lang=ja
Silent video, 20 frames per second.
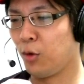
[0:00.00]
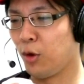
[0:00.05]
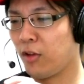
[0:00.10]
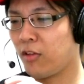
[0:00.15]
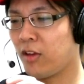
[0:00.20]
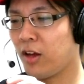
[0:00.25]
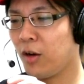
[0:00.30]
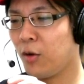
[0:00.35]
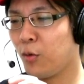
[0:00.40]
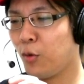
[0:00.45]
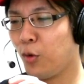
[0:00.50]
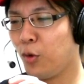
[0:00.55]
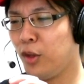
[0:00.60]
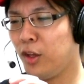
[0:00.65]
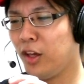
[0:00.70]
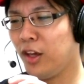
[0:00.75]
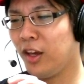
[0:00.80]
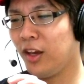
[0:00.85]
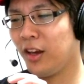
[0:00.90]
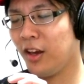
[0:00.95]
どれ参考
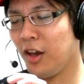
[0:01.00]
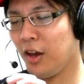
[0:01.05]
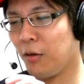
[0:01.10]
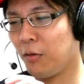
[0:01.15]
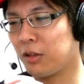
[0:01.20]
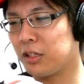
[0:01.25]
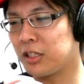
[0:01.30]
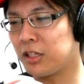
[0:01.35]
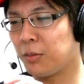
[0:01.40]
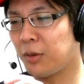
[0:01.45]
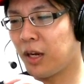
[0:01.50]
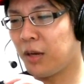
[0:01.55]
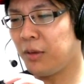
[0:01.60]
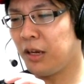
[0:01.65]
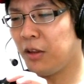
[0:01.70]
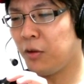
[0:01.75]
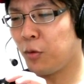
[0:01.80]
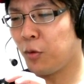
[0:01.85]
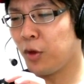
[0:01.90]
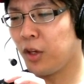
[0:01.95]
に、私が
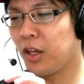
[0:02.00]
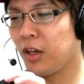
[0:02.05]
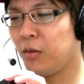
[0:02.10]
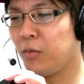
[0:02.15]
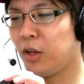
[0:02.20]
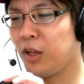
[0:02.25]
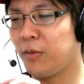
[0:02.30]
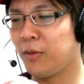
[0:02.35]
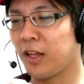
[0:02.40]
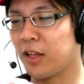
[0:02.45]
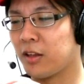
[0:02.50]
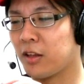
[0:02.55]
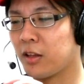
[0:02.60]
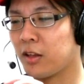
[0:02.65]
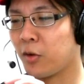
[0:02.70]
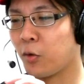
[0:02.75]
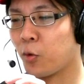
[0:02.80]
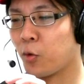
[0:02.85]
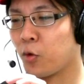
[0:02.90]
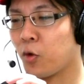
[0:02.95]
バリバリのコイキングブリーブに当
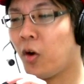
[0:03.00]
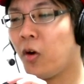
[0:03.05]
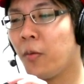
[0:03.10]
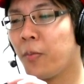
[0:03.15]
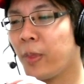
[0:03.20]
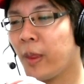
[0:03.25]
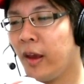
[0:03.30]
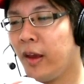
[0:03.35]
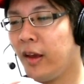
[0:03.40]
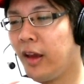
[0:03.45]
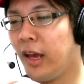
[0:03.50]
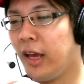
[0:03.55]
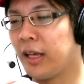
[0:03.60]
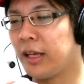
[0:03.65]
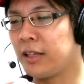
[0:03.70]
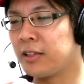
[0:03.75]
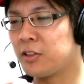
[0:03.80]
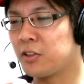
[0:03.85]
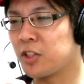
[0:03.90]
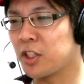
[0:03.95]
たった頃の、えー、
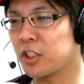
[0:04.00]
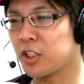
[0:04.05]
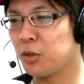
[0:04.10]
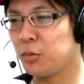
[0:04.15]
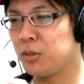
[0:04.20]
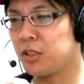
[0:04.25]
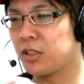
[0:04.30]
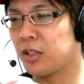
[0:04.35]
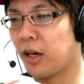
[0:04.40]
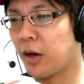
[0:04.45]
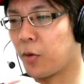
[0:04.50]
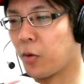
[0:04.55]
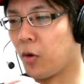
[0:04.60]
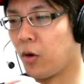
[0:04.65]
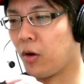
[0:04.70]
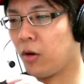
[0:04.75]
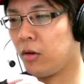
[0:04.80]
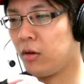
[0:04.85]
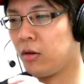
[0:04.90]
イケスの写真を見せてやろ